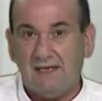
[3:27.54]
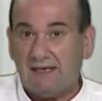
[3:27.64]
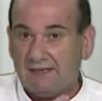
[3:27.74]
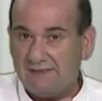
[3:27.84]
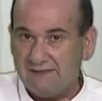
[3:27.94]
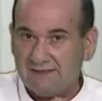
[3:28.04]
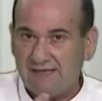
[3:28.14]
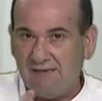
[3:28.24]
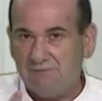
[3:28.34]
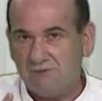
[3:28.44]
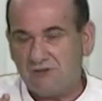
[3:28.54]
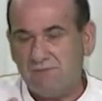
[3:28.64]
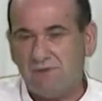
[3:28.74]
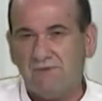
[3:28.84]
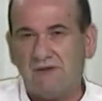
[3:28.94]
Esses tempos de
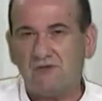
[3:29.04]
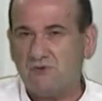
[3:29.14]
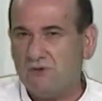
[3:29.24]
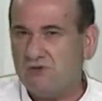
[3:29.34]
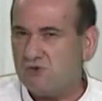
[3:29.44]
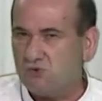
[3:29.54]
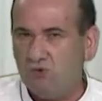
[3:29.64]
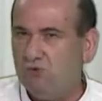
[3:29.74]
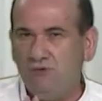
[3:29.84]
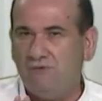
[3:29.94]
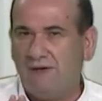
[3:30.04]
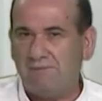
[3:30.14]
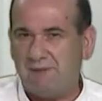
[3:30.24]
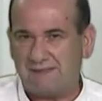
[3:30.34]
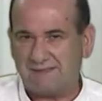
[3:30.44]
provações, tudo vai
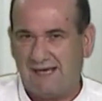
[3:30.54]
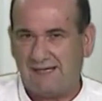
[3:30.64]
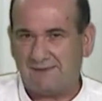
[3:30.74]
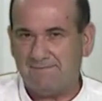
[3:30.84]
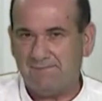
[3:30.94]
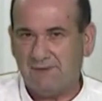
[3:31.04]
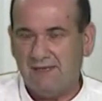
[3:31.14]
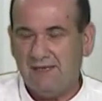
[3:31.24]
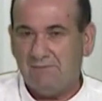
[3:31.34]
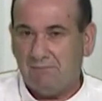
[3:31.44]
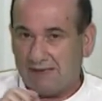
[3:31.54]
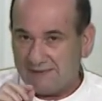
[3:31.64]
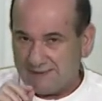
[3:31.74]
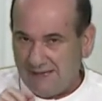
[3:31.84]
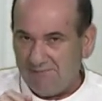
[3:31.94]
passar, mas
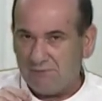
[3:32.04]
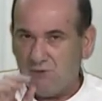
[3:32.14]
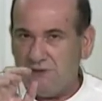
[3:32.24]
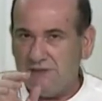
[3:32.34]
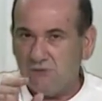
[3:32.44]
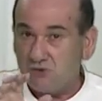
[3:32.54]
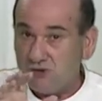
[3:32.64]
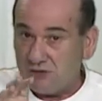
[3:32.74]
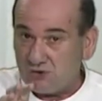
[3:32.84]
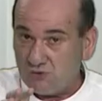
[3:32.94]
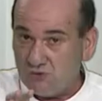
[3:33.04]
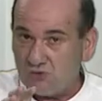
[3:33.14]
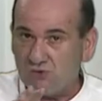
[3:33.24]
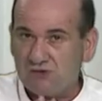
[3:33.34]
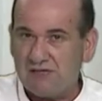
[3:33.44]
sempre olhando Jesus,
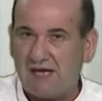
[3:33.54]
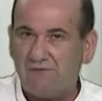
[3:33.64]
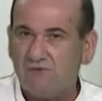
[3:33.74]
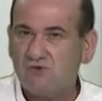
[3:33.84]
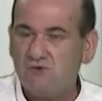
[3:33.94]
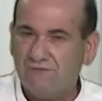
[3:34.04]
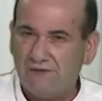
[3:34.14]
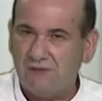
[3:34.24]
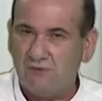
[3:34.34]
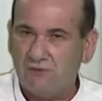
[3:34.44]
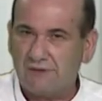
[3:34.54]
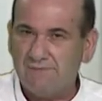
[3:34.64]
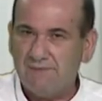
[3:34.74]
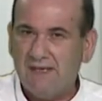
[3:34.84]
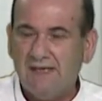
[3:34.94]
o servo sofredor,
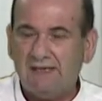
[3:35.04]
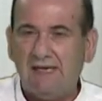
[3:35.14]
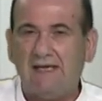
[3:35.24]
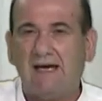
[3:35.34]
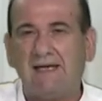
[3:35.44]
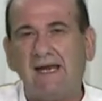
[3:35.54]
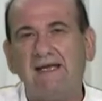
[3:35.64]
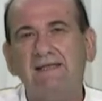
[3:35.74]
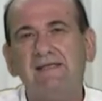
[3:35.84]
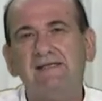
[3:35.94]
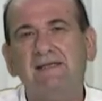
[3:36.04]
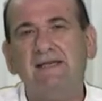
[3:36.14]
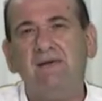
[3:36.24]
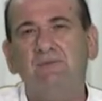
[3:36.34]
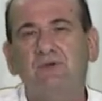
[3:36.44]
que carrega nesse
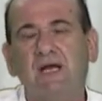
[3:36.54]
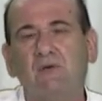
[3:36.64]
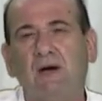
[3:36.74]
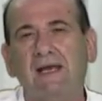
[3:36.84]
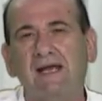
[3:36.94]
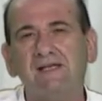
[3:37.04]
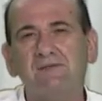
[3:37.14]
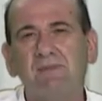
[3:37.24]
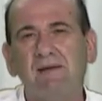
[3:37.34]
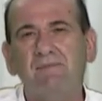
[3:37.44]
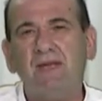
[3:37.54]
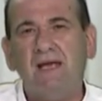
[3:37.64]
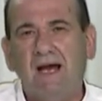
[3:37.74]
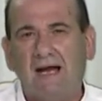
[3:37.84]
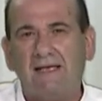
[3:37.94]
tempo da quaresma
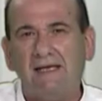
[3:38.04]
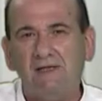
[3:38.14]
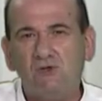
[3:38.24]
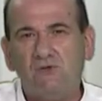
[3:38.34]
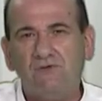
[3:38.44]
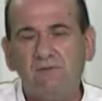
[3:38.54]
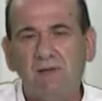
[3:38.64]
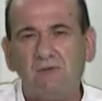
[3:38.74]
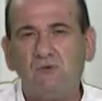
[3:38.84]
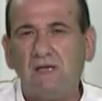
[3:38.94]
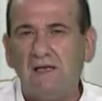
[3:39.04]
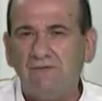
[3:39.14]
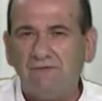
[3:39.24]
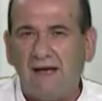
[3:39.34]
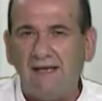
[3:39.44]
aquele sofrimento que ele
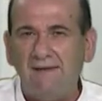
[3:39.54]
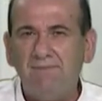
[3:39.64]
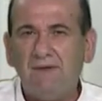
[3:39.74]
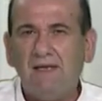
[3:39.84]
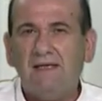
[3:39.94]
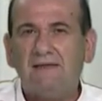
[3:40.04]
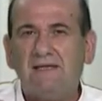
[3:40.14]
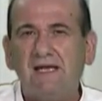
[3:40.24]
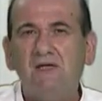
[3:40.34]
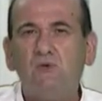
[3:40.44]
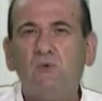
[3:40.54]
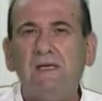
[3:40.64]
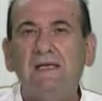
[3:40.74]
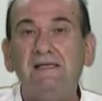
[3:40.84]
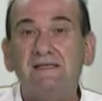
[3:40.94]
vai
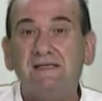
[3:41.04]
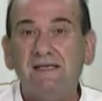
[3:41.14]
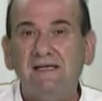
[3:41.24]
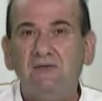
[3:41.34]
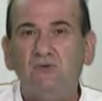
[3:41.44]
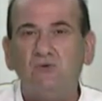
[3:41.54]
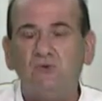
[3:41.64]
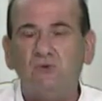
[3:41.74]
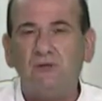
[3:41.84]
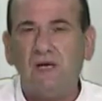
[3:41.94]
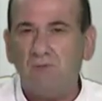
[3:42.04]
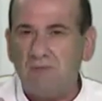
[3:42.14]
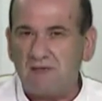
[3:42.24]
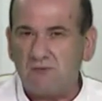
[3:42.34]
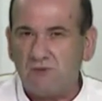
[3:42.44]
tranquilizando e ao
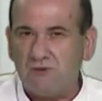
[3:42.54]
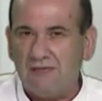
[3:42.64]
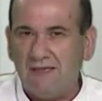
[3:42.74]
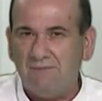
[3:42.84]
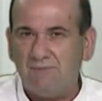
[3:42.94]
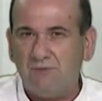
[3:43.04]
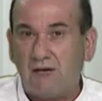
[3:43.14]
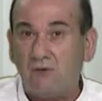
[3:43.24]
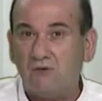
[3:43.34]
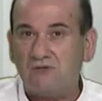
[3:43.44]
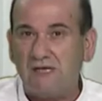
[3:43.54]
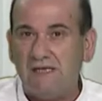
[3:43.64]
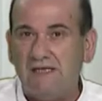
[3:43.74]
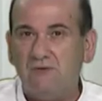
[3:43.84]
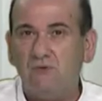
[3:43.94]
mesmo tempo
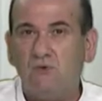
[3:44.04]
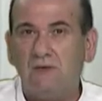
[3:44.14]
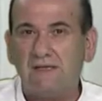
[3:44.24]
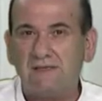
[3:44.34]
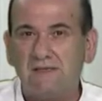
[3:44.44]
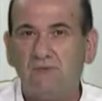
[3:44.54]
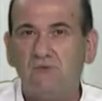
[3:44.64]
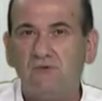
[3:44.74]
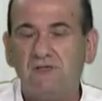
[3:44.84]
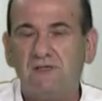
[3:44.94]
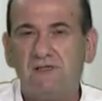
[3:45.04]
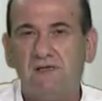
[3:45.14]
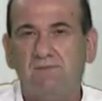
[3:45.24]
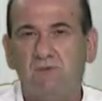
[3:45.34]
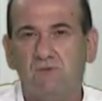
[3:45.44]
aconselhando o coração dos
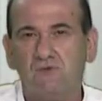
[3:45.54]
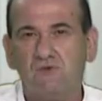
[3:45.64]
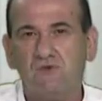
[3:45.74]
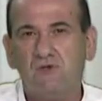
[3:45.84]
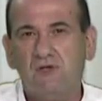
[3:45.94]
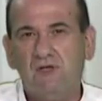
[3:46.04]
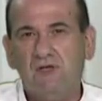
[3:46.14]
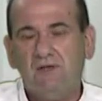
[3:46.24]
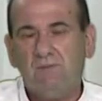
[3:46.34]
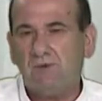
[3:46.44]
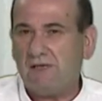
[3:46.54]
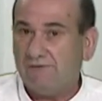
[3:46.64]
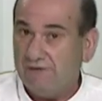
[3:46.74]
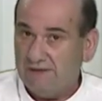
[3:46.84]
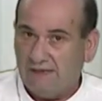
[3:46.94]
discípulos. Porque
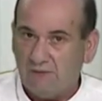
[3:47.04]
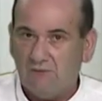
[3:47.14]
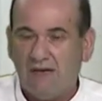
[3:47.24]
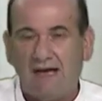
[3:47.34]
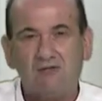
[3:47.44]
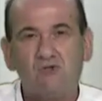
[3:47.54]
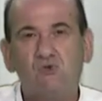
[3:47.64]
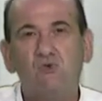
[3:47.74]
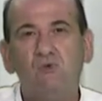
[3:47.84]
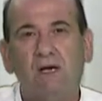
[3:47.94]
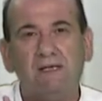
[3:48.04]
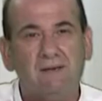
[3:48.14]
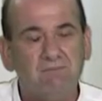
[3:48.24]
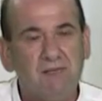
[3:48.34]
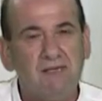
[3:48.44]
afinal, a sua e a
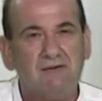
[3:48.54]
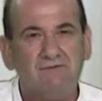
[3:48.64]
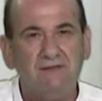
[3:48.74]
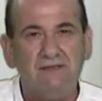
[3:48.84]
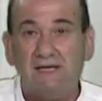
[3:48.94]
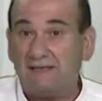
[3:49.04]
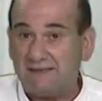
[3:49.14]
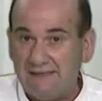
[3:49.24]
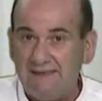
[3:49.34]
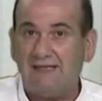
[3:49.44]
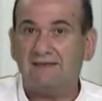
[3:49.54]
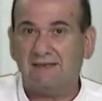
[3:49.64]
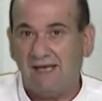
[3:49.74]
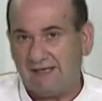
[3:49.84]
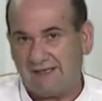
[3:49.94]
minha vida aqui na
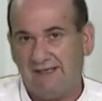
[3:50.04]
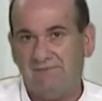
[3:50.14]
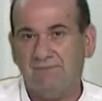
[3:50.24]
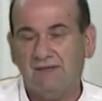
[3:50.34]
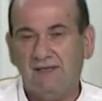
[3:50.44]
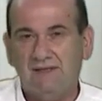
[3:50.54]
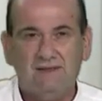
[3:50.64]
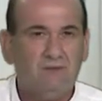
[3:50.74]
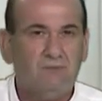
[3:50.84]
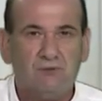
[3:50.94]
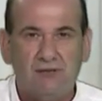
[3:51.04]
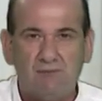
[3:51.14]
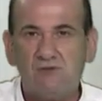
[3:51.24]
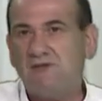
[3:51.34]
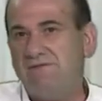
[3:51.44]
terra não
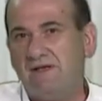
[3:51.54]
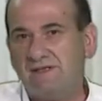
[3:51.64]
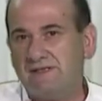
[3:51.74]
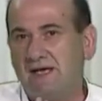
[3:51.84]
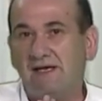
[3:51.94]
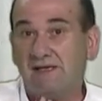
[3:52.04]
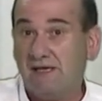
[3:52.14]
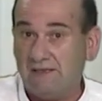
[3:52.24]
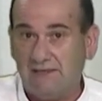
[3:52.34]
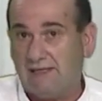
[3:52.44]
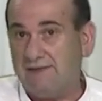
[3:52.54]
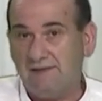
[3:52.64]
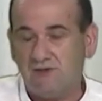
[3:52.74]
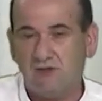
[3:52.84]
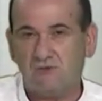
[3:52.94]
podemos viver sem a realidade de
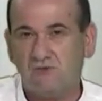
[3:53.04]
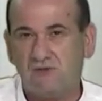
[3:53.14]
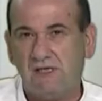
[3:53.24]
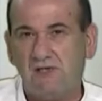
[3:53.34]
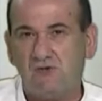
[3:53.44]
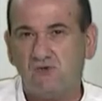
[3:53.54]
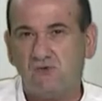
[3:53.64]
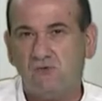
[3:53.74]
Jesus Cristo.